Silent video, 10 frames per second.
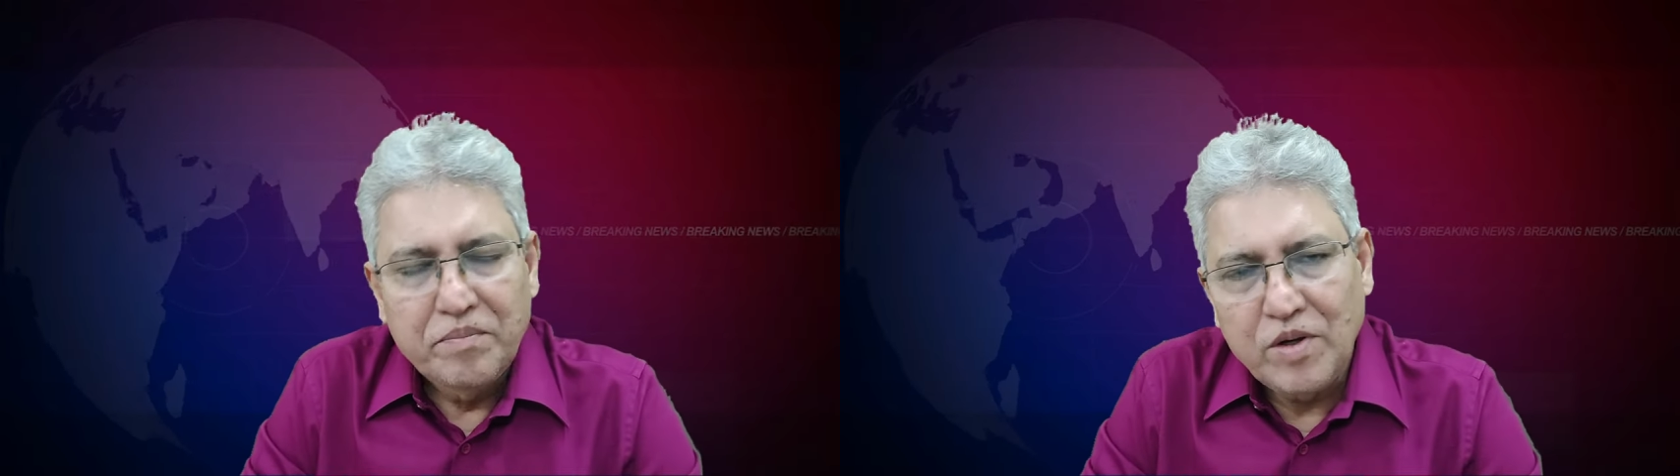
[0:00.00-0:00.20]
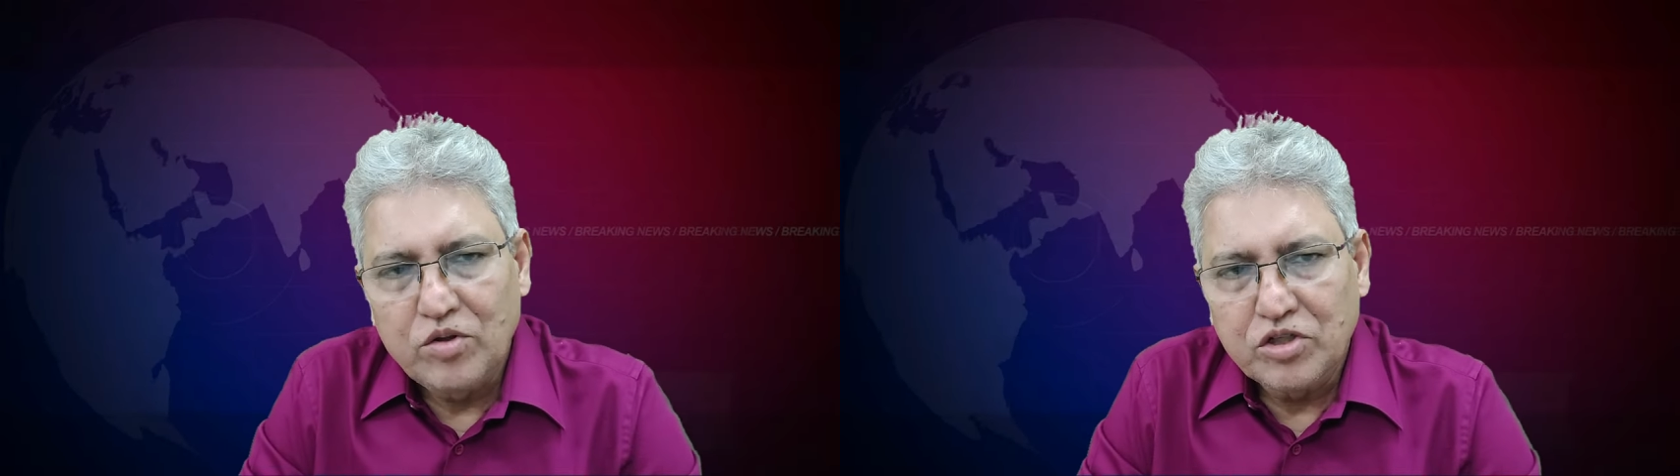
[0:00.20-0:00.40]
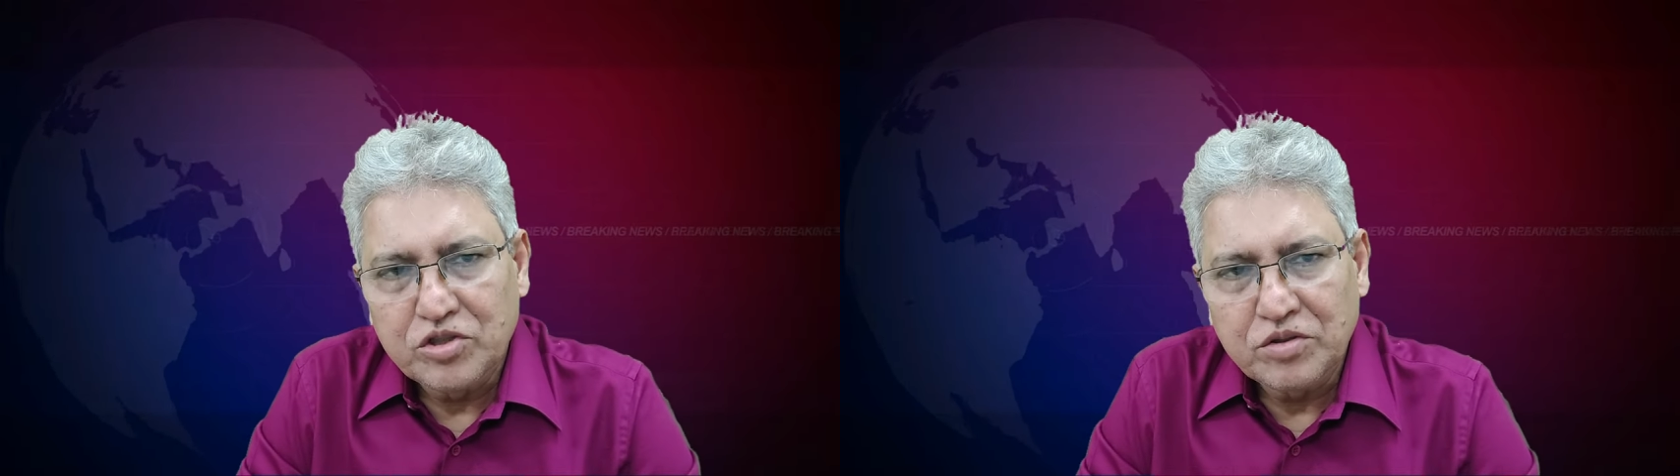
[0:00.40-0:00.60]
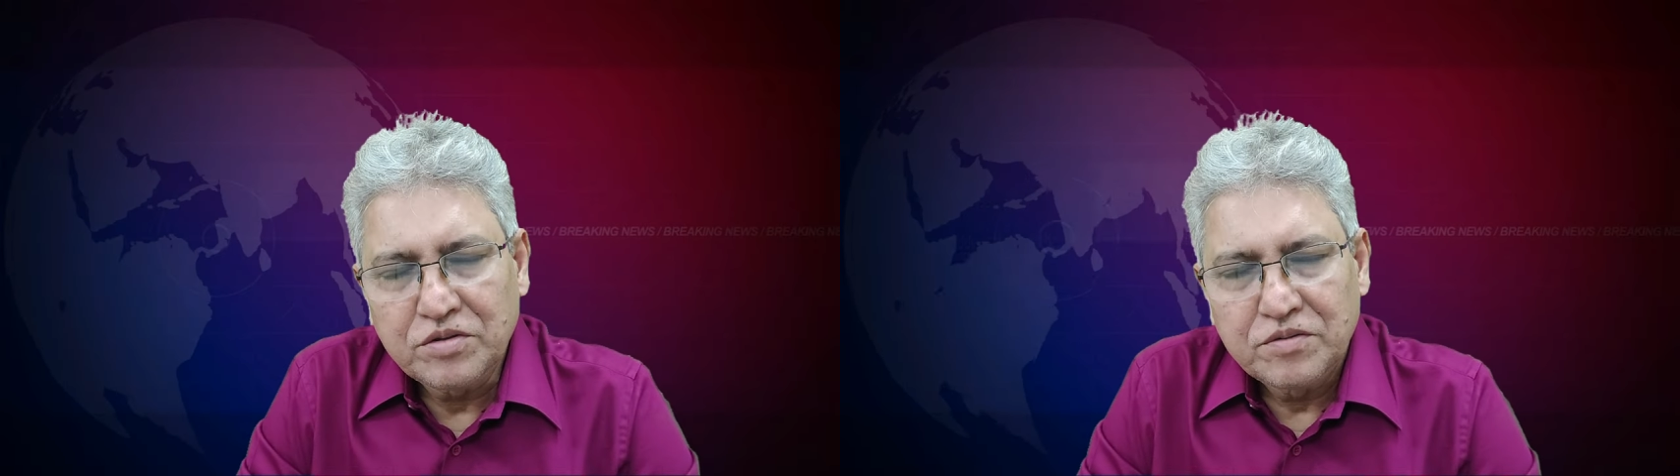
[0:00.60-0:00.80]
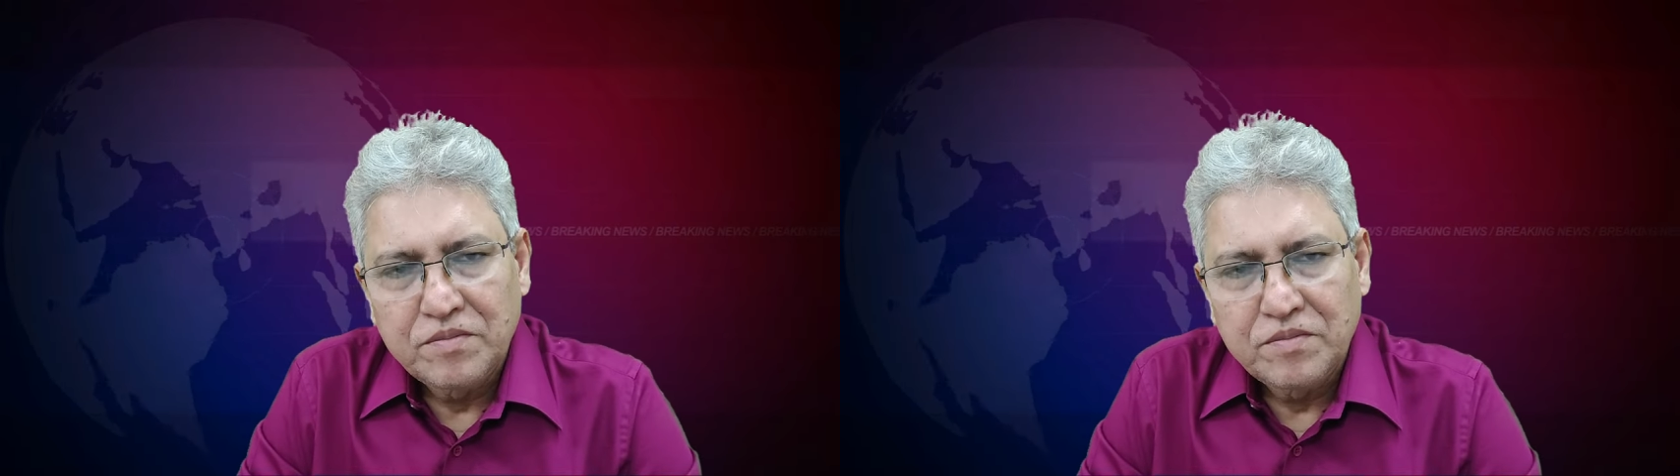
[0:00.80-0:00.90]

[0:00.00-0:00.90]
প্রিয় দর্শক